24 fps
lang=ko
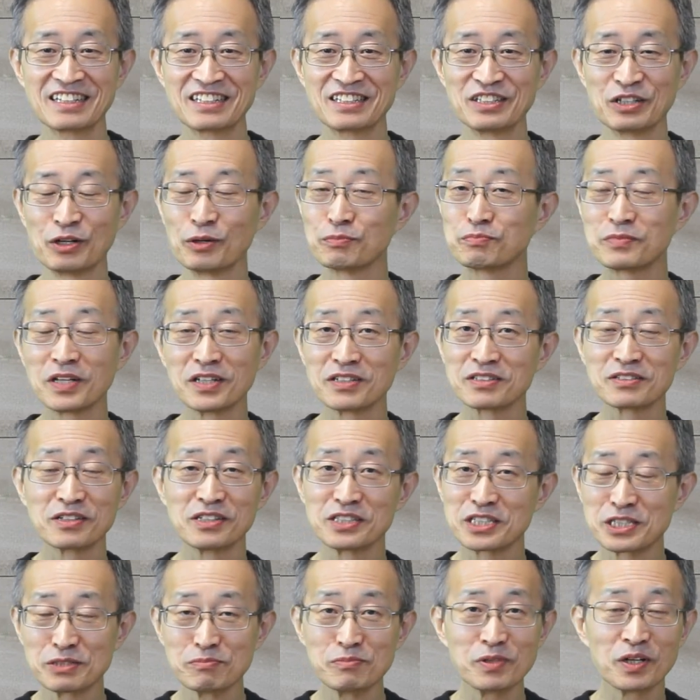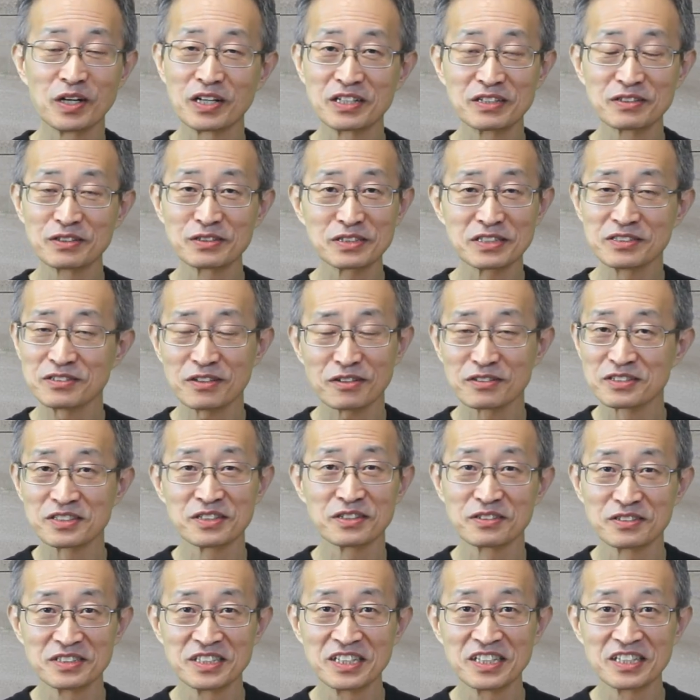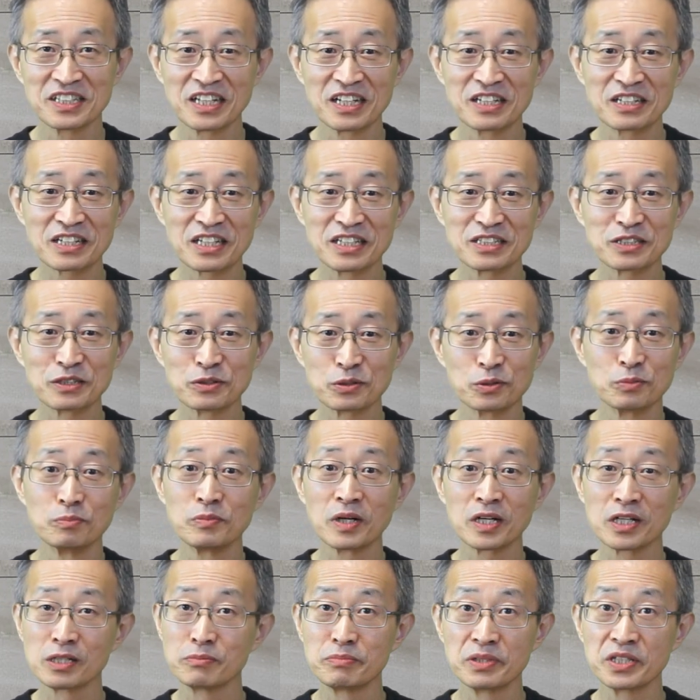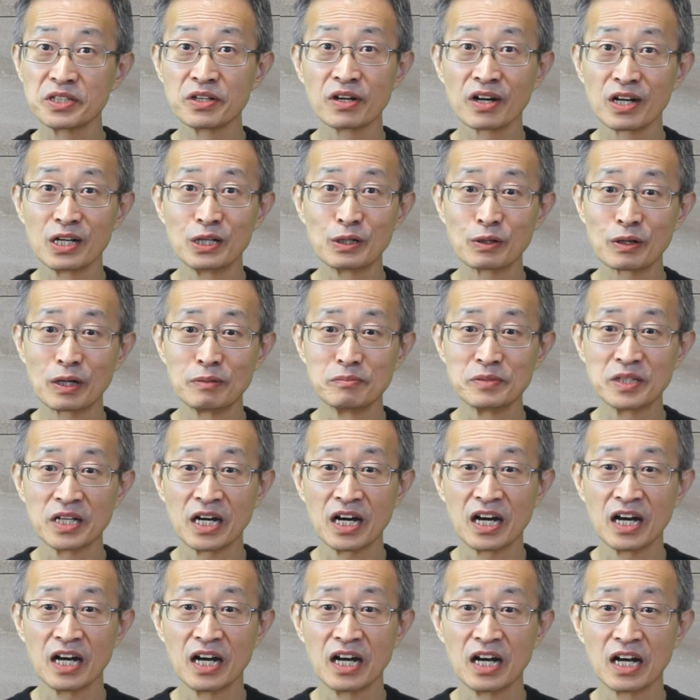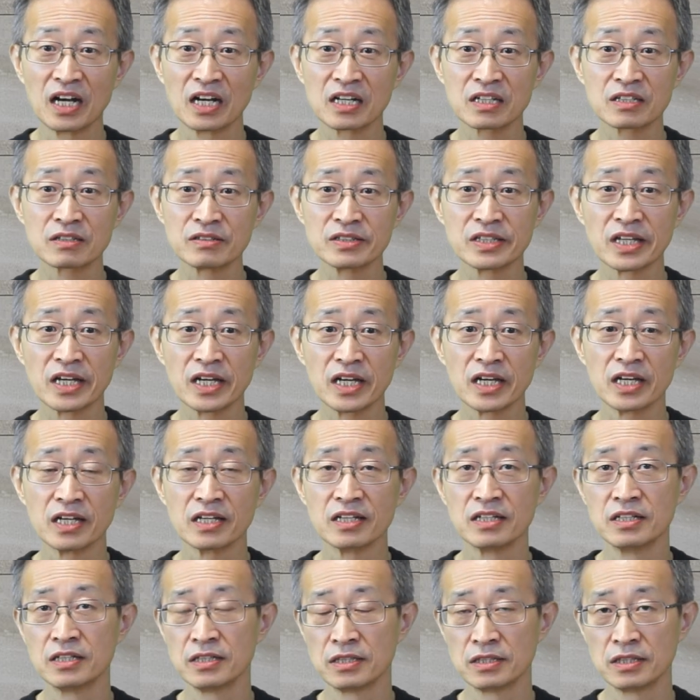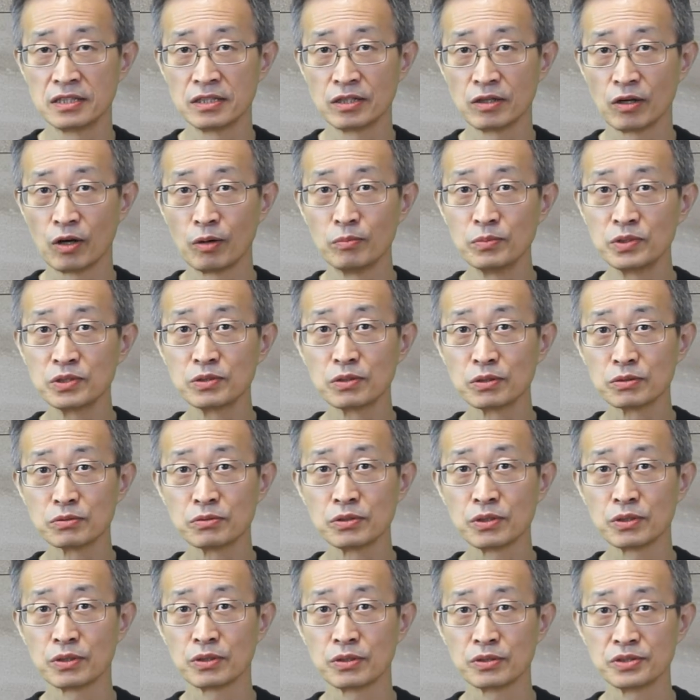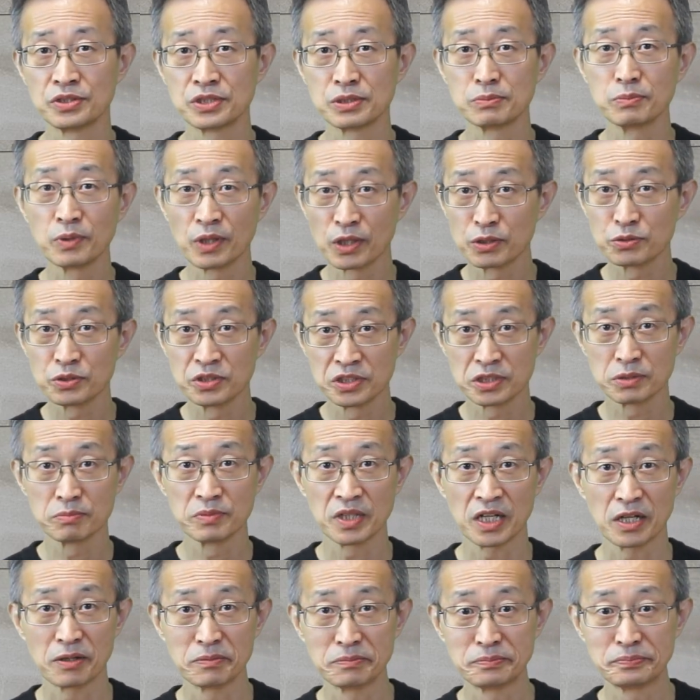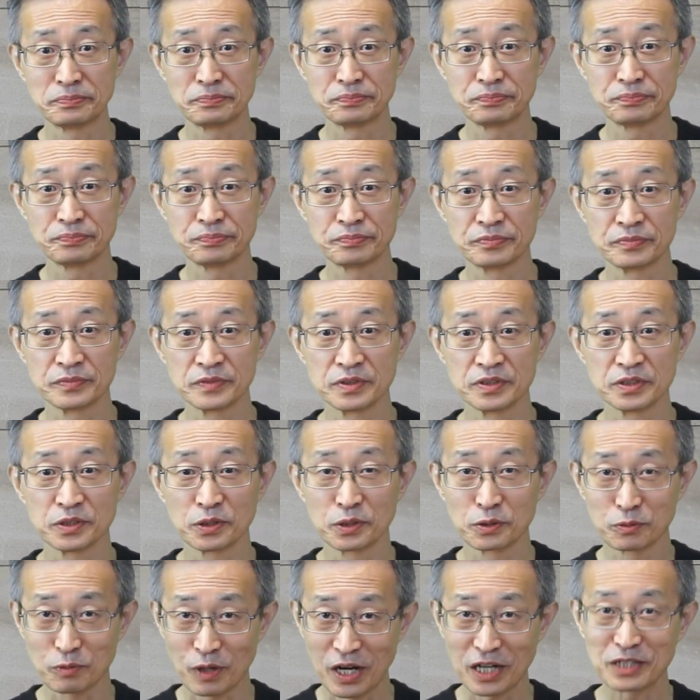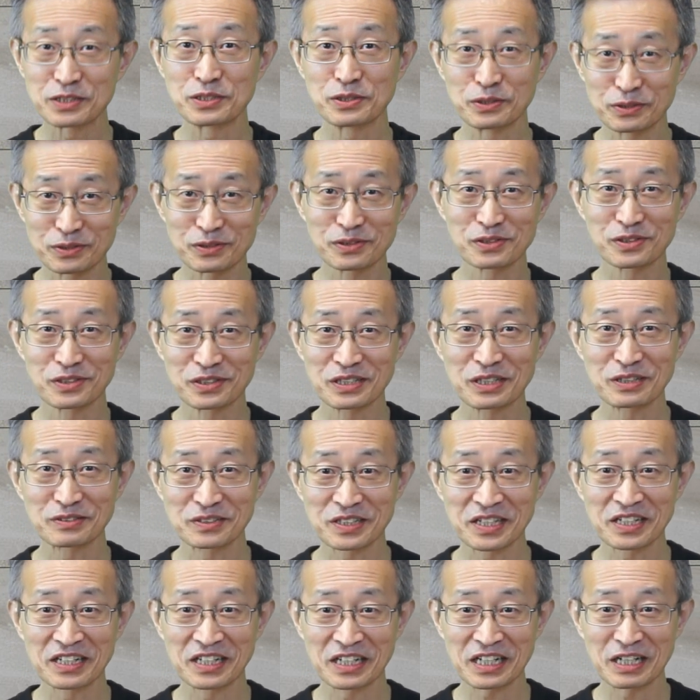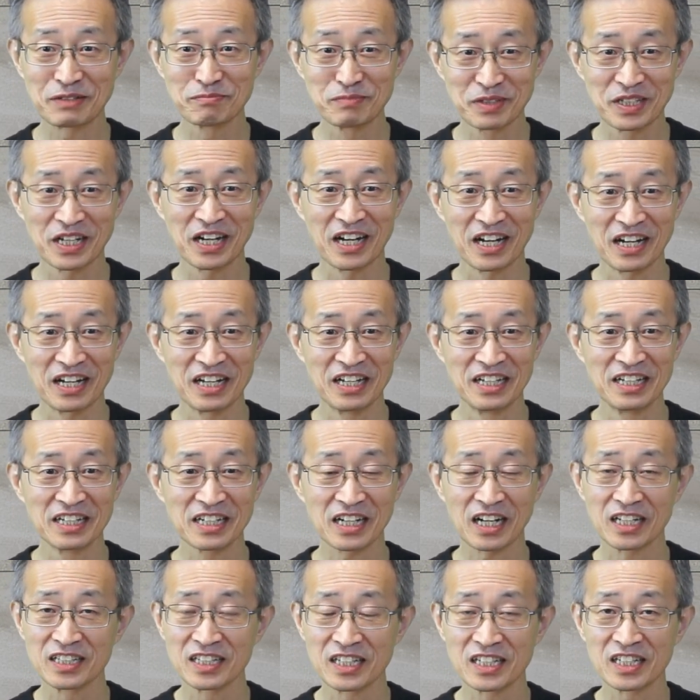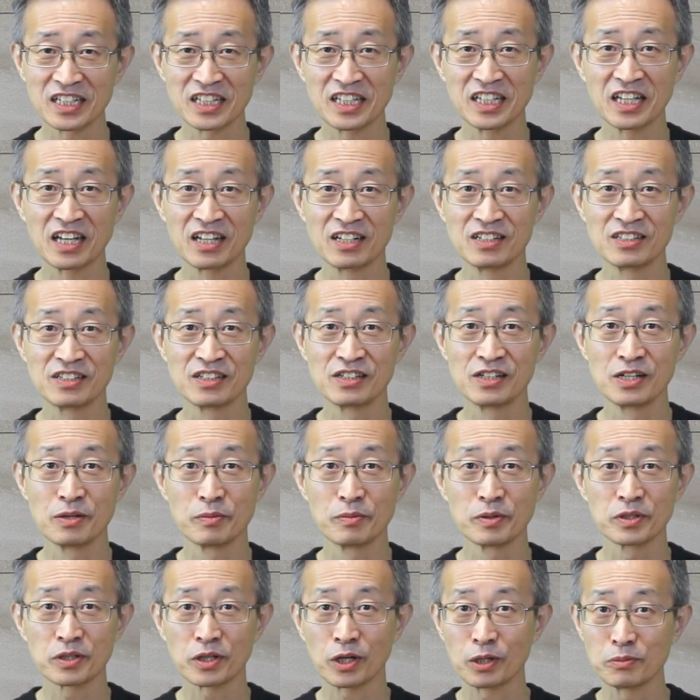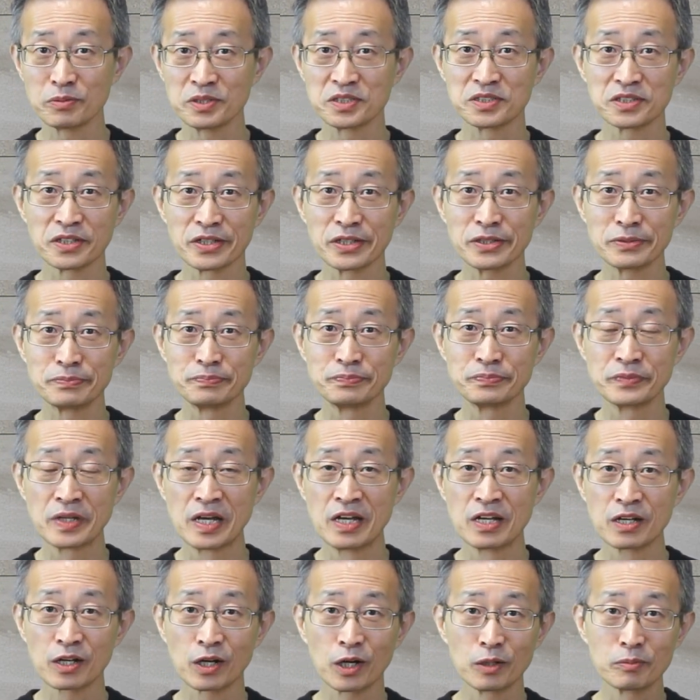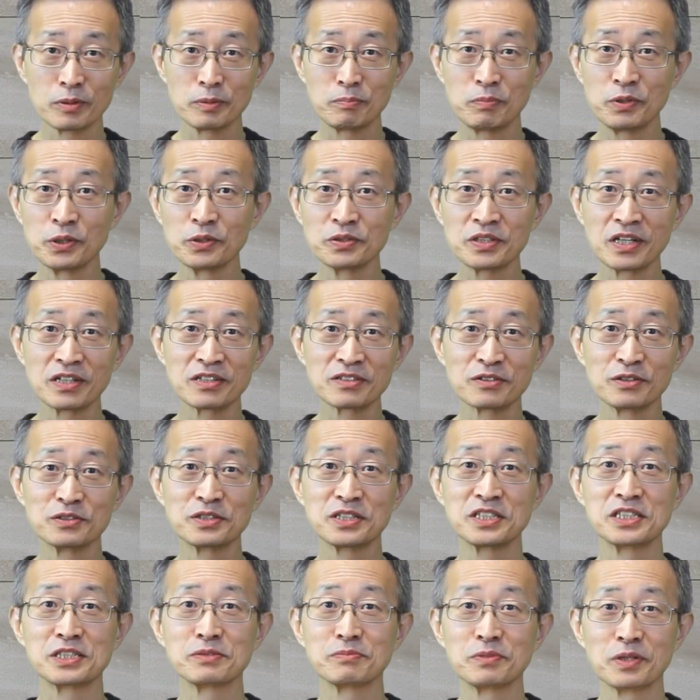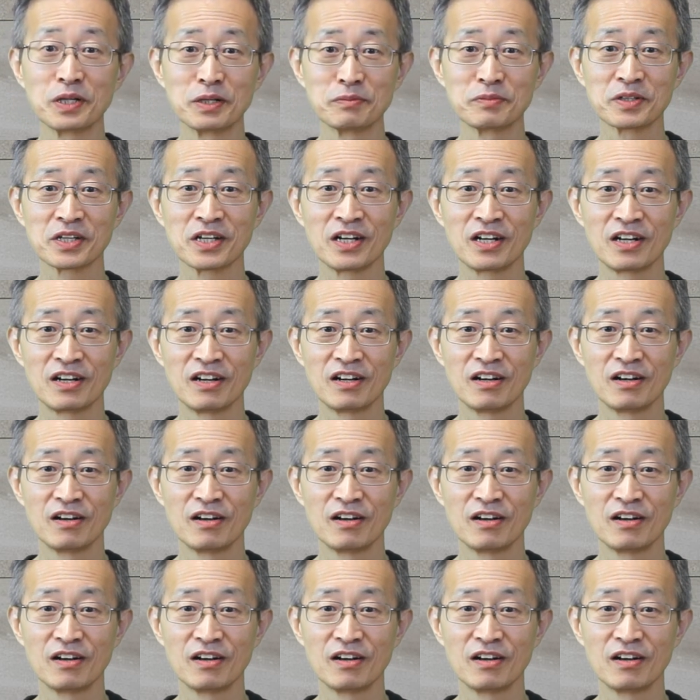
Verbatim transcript: 그 없다는 걸 증명하는 것은 어리석은 일이다, 이렇게 해서 논박을 비껴가려고 합니다. 그런데 없는 것도요, 증명할 수 있습니다. 저는 과학적으로 그렇다고 생각합니다. 간단하게 예를 들려면 컵이 있어요. 컵이 비었다는 거 어떻게 증명합니까?